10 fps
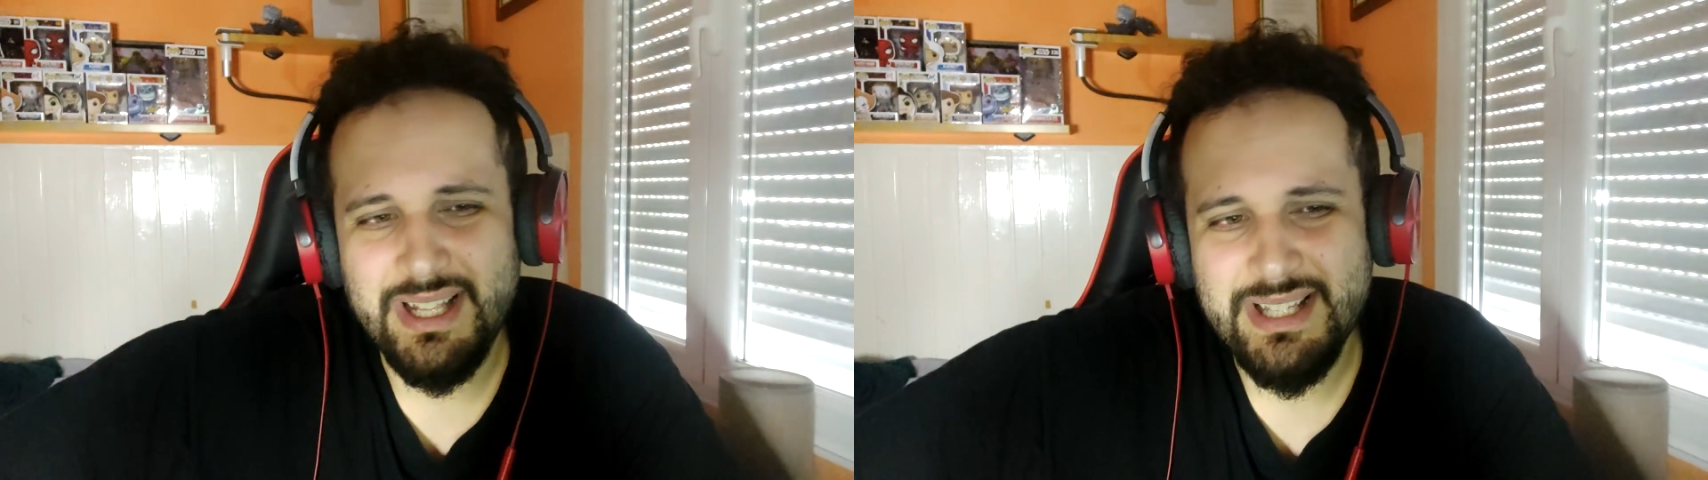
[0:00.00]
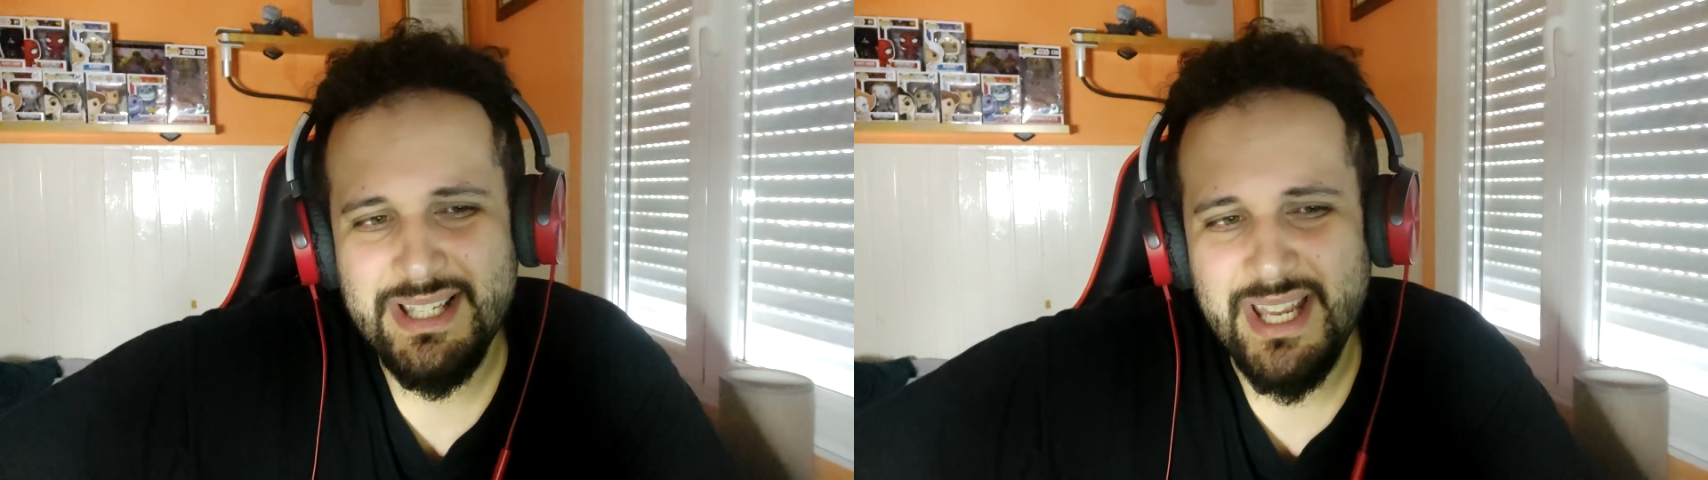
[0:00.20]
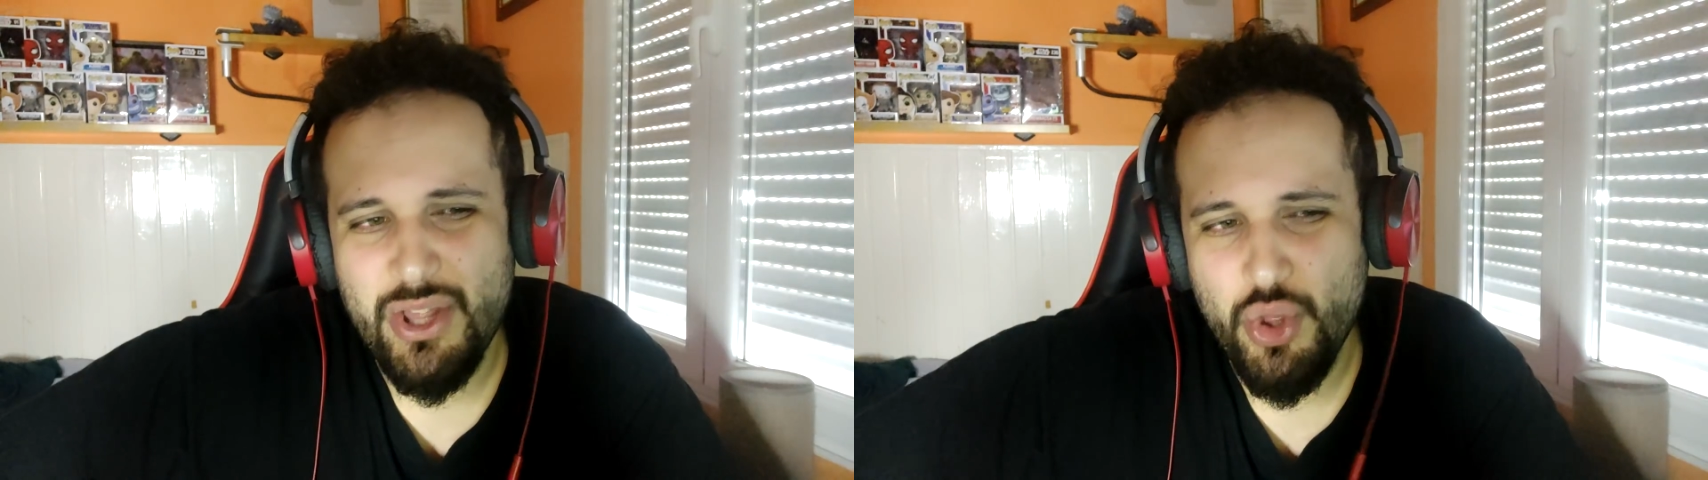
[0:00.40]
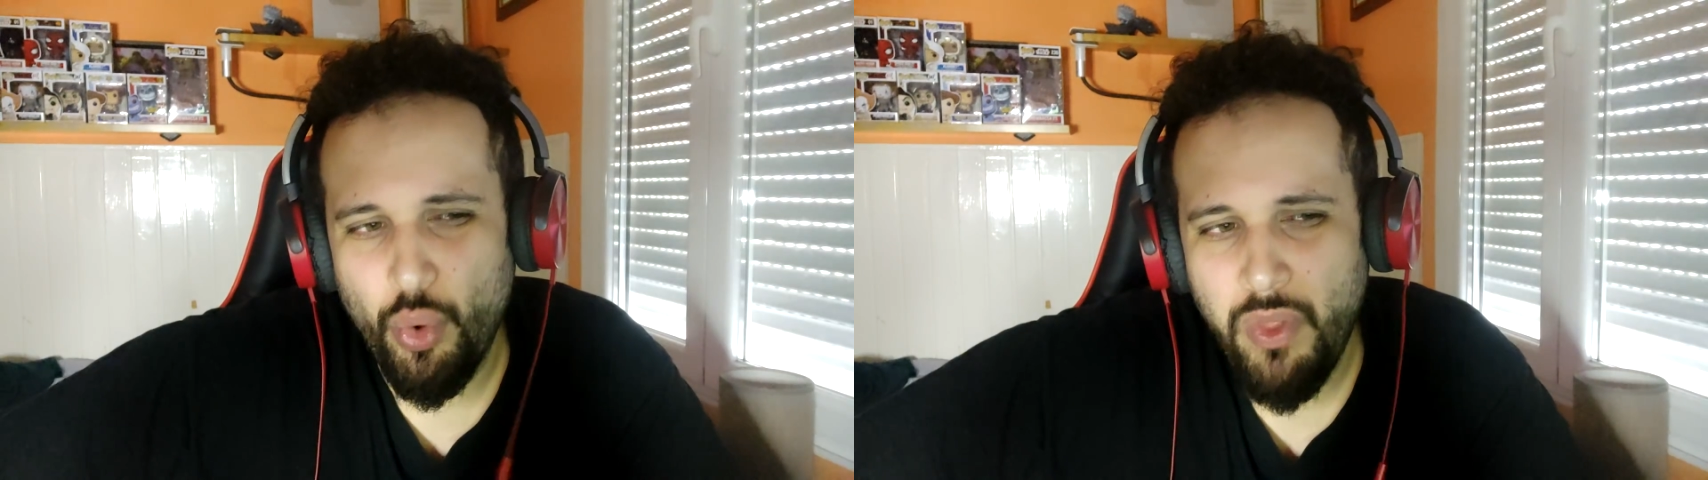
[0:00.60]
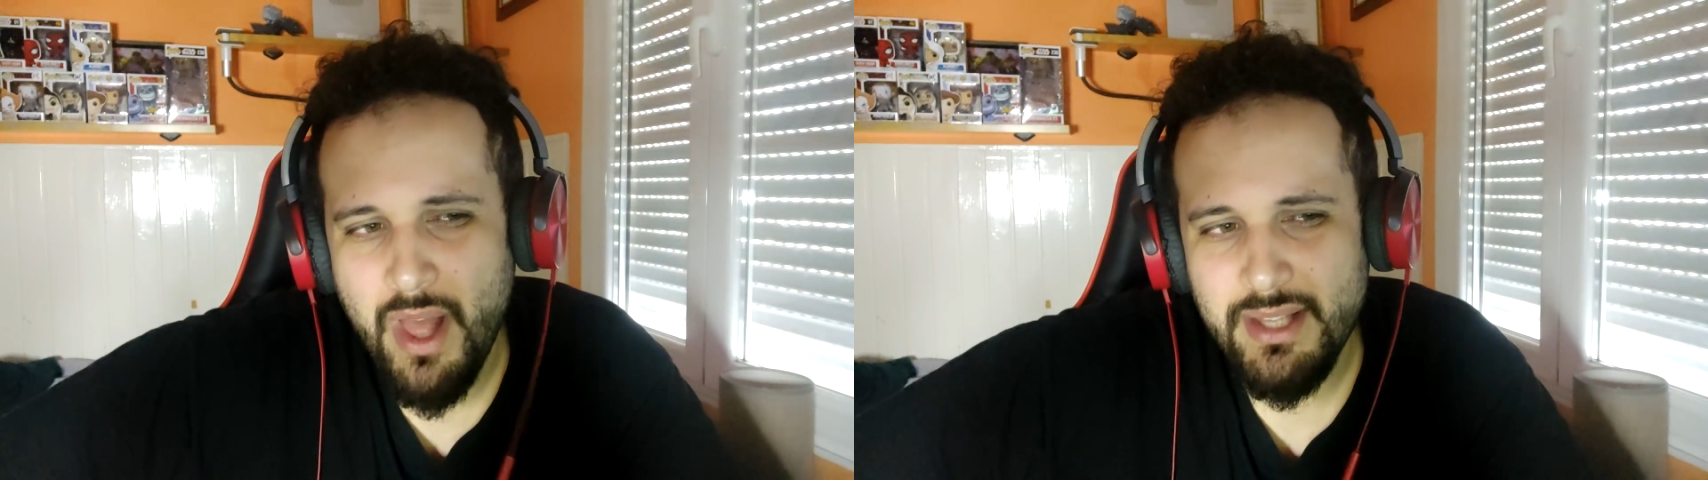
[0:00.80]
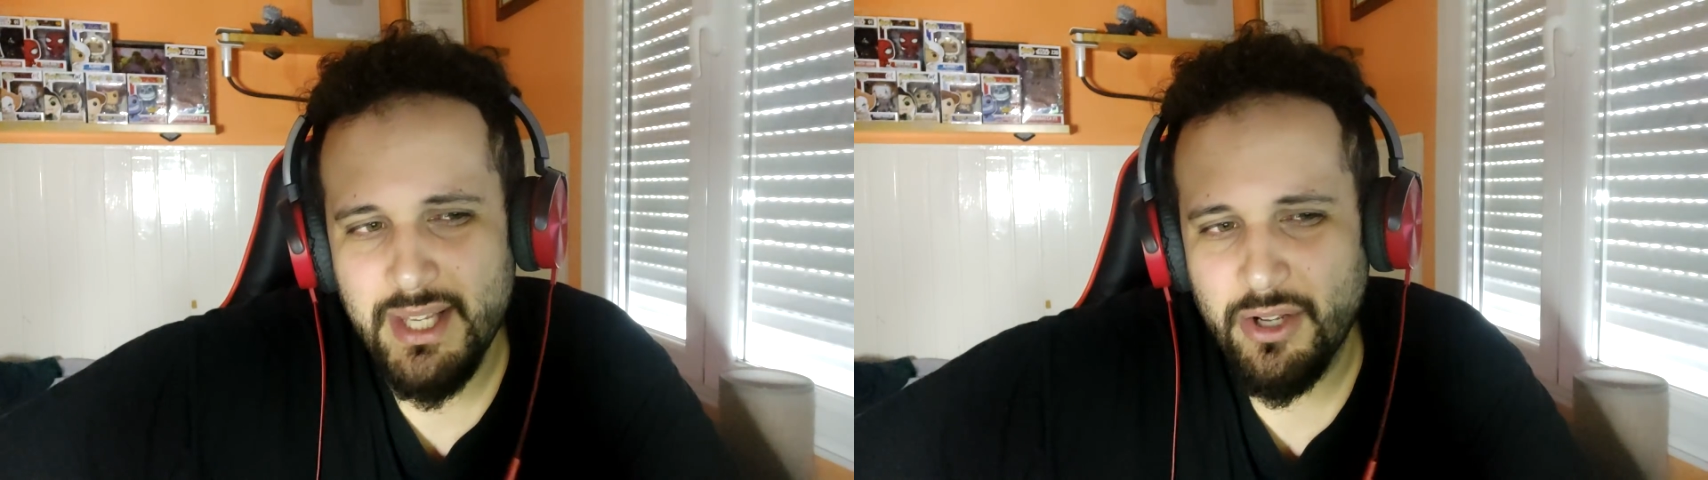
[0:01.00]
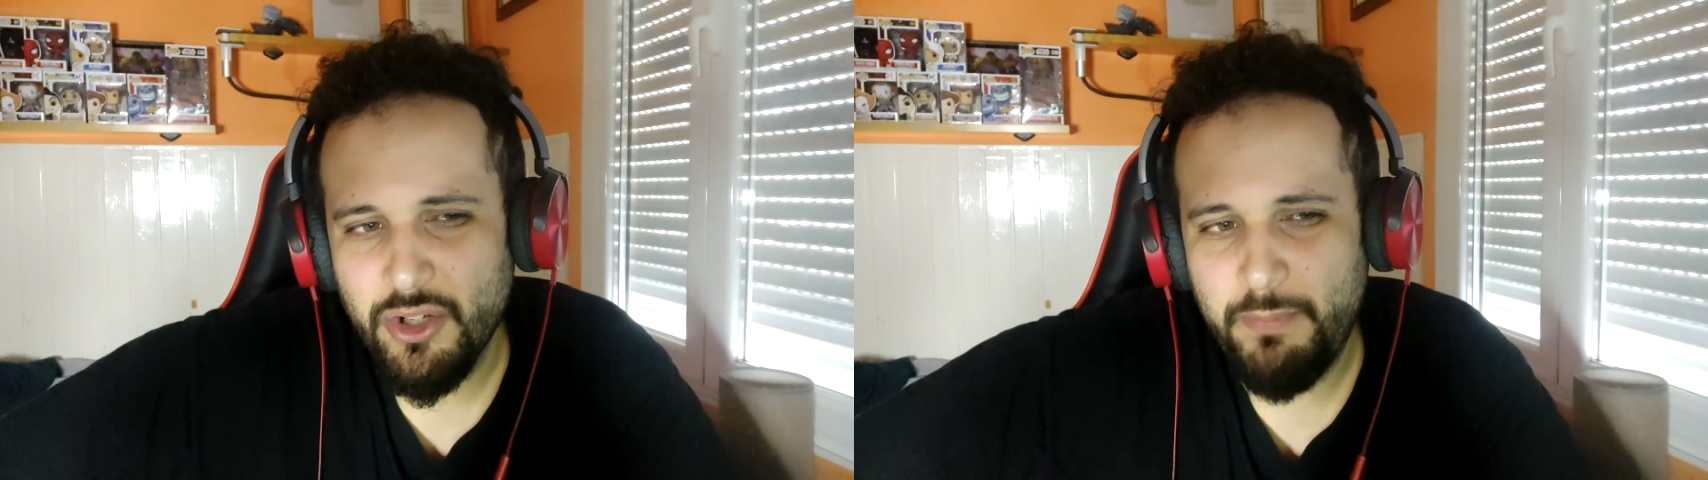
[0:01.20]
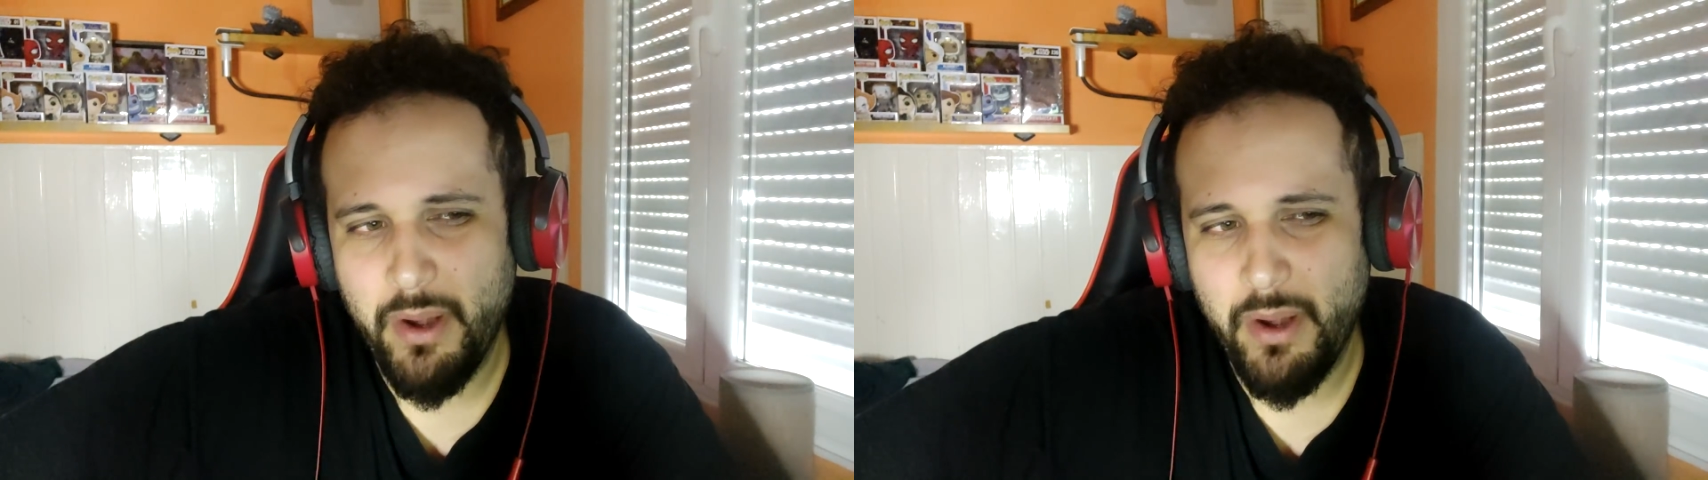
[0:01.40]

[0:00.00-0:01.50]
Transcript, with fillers: sin duda, chicos,